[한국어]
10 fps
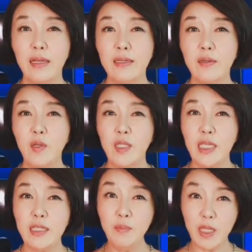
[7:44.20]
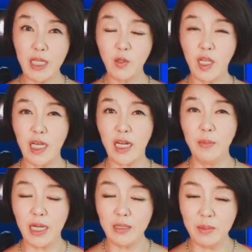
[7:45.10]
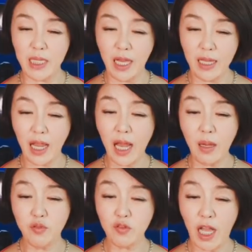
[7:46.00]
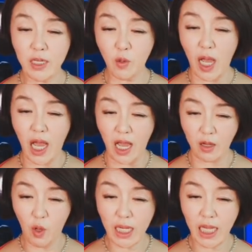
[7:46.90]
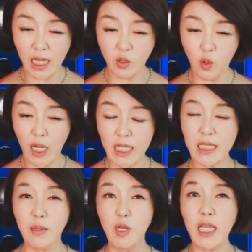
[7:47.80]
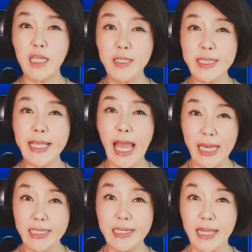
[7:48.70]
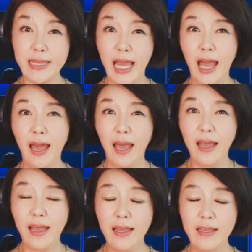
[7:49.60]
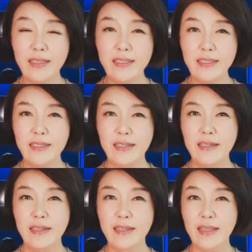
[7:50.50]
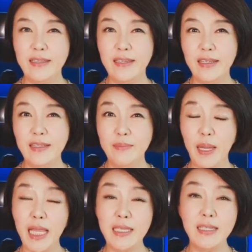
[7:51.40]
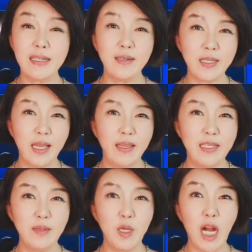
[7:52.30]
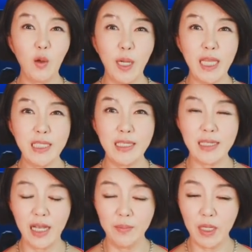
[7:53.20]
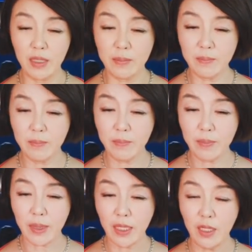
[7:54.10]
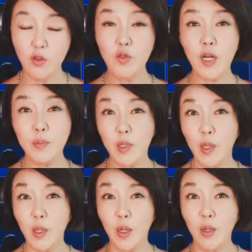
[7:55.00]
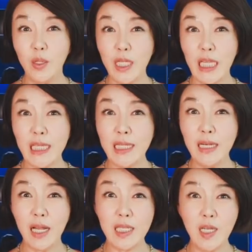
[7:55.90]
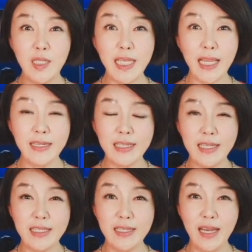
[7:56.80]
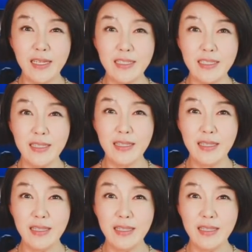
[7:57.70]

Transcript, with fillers: 그리고 이제 트럼프 대통령이 이렇게 말했습니다. 내가 북한과 관계가 좋았기 때문에 전쟁이 안 일어났다. 이랬더니 바이든은 거기에 대해서 뭐라고 받아쳤는가 하면 유럽도 히틀러가 전쟁 일으키기 전에는